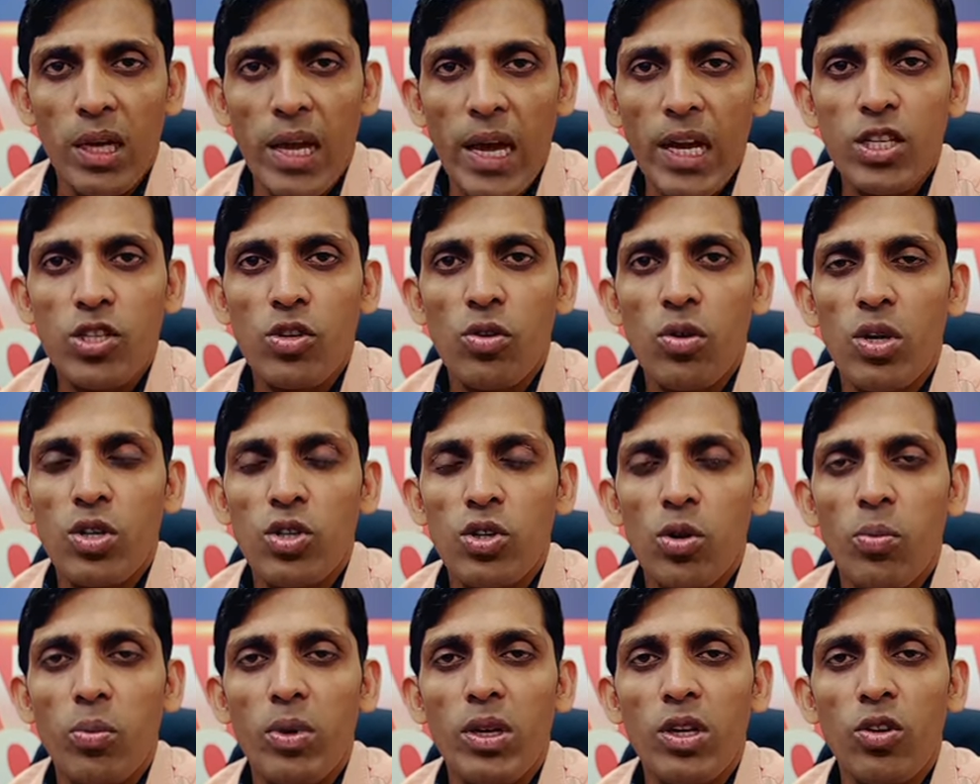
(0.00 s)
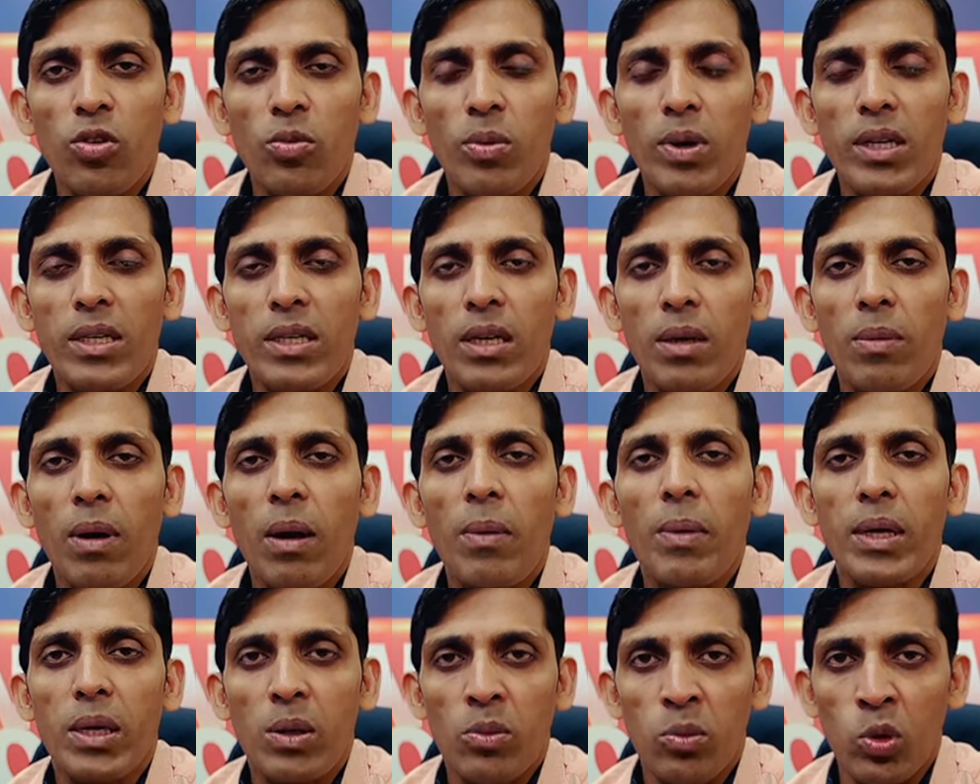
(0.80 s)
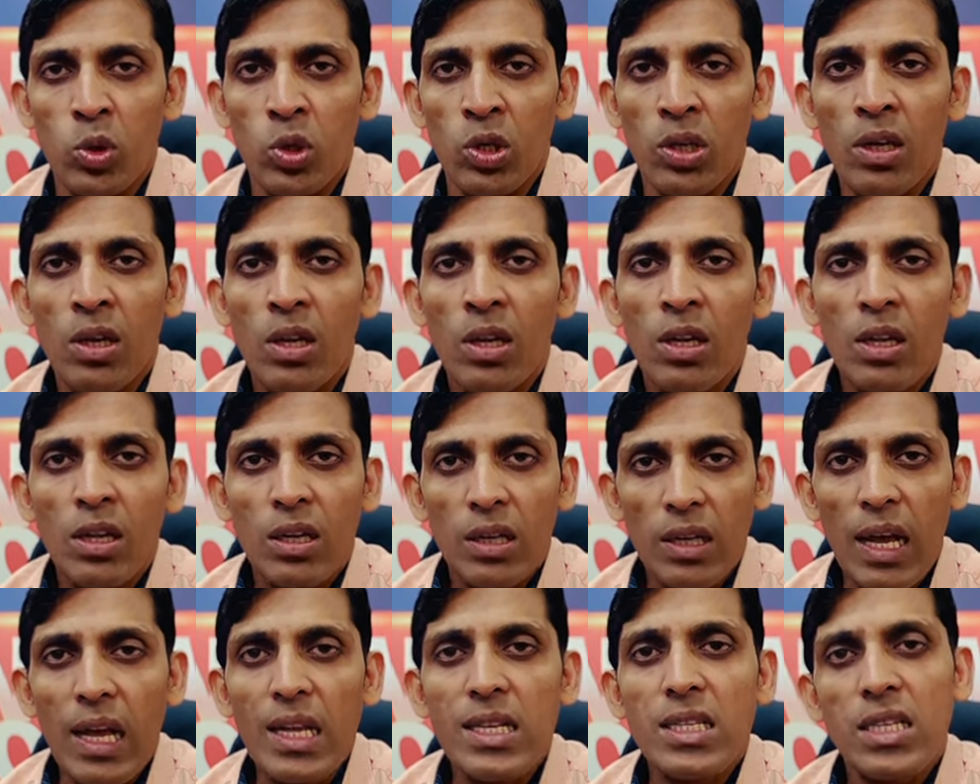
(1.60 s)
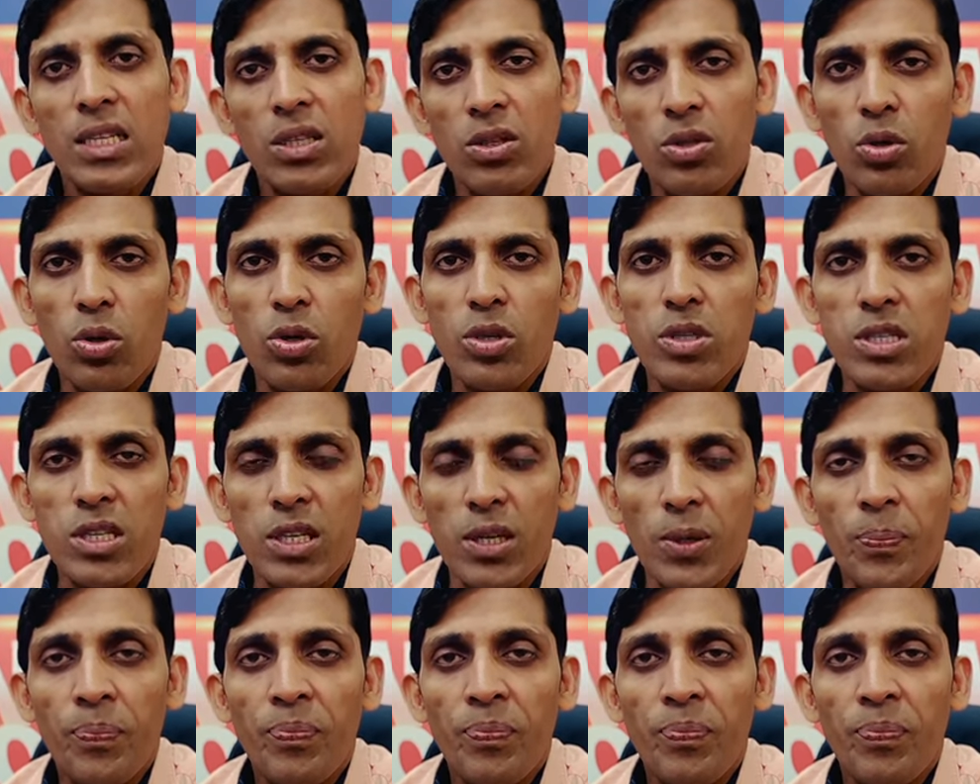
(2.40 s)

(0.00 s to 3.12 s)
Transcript: একসঙ্গে সবগুলি হবে এটা ভাবাটা ভুল কাজ কিন্তু হচ্ছে